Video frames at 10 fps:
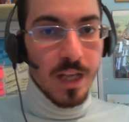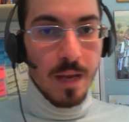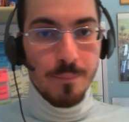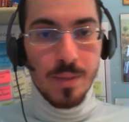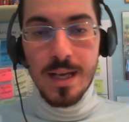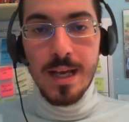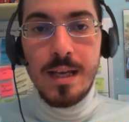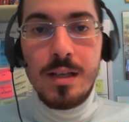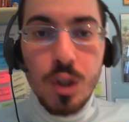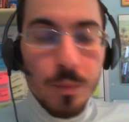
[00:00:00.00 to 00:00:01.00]

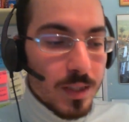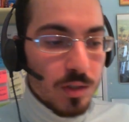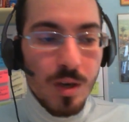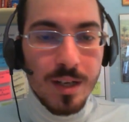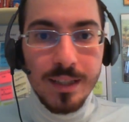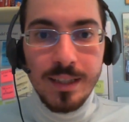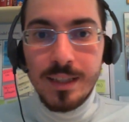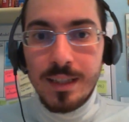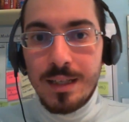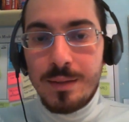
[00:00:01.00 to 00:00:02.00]
gameplay, ci ho messo
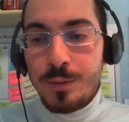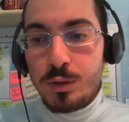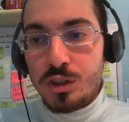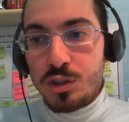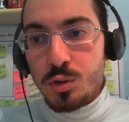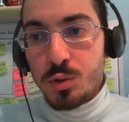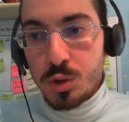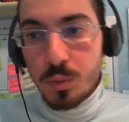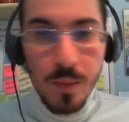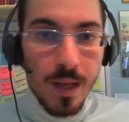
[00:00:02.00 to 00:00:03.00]
anche la mod
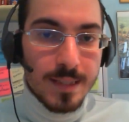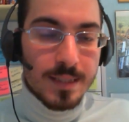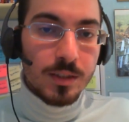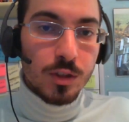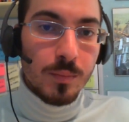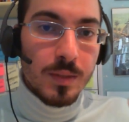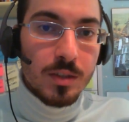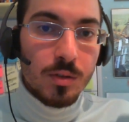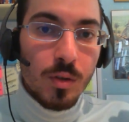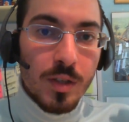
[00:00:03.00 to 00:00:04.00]
Structure Plus, ci ho
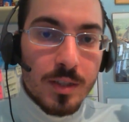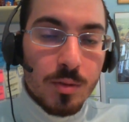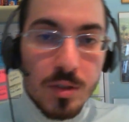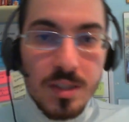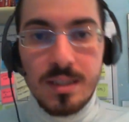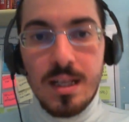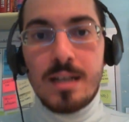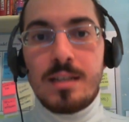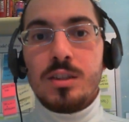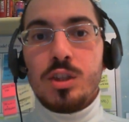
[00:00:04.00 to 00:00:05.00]
messo Resource
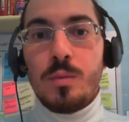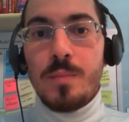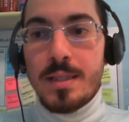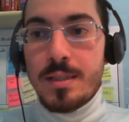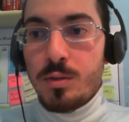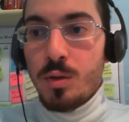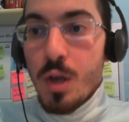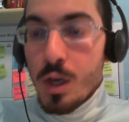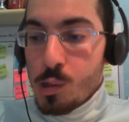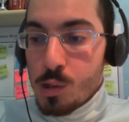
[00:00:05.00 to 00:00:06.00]
Stack, ci ho messo
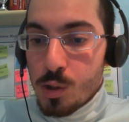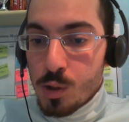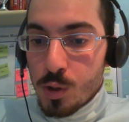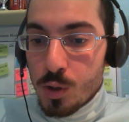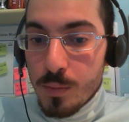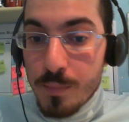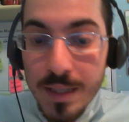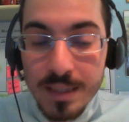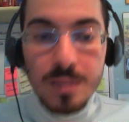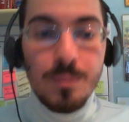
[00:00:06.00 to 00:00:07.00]
uh,
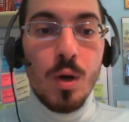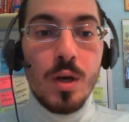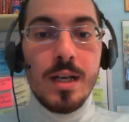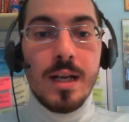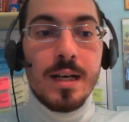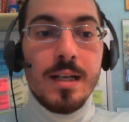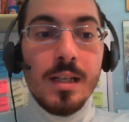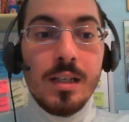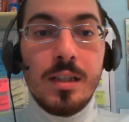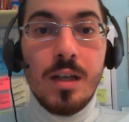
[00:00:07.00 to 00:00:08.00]
Meat Spoiler,
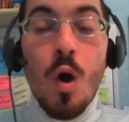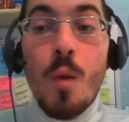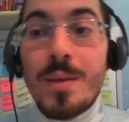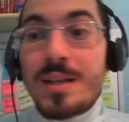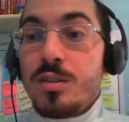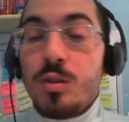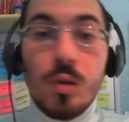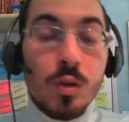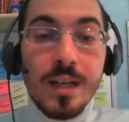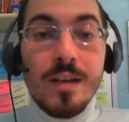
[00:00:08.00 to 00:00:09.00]
uh, ho messo,
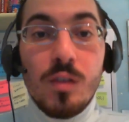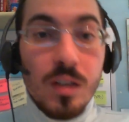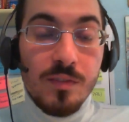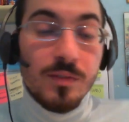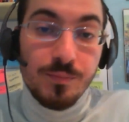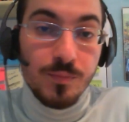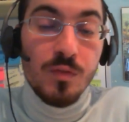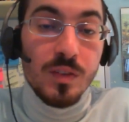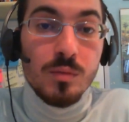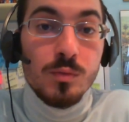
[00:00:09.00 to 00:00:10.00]
ho, ho, mm, ho
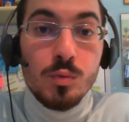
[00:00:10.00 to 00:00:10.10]
fatto